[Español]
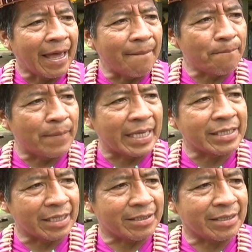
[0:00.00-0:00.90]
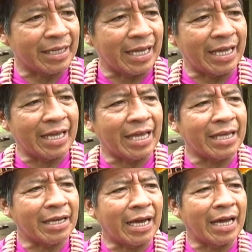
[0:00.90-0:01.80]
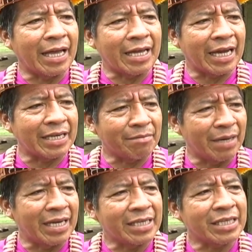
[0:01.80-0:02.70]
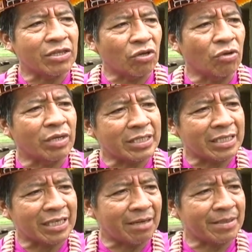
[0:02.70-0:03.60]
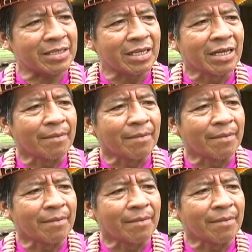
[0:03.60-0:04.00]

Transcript: en peces, en, animales, en todas estas selvas.